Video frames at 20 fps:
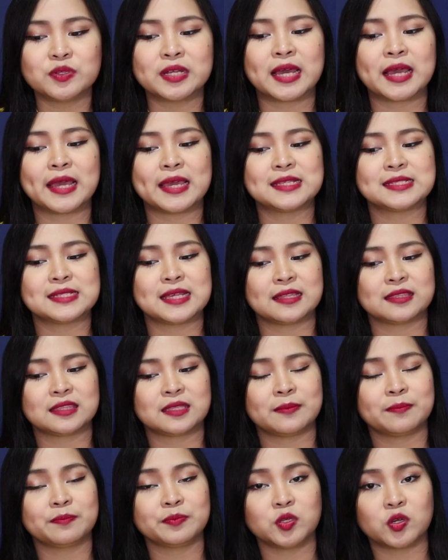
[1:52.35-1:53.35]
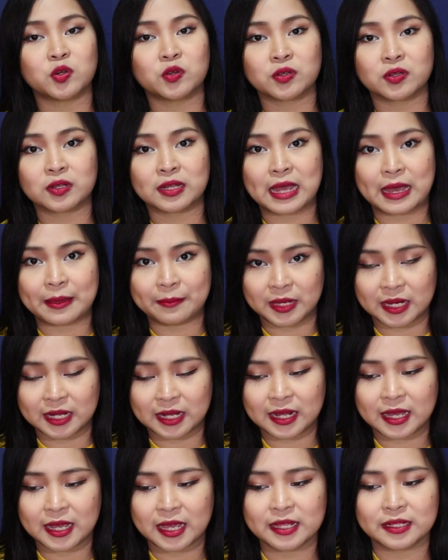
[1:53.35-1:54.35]
Una, iset up yung
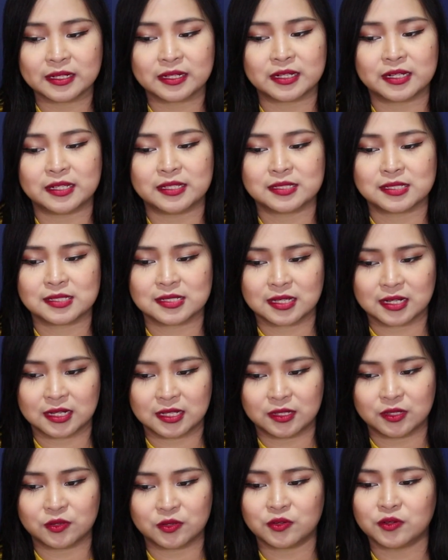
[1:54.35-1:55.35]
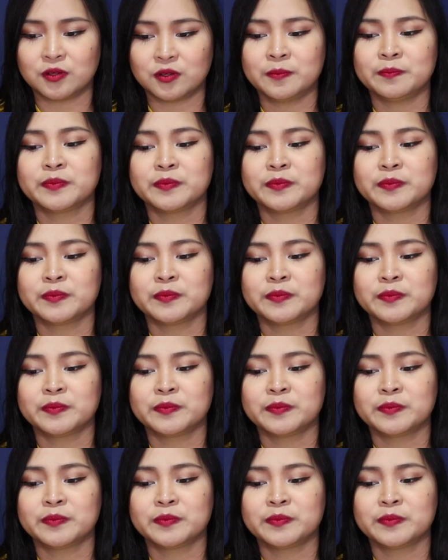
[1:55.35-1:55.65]
camera and green screen nyo.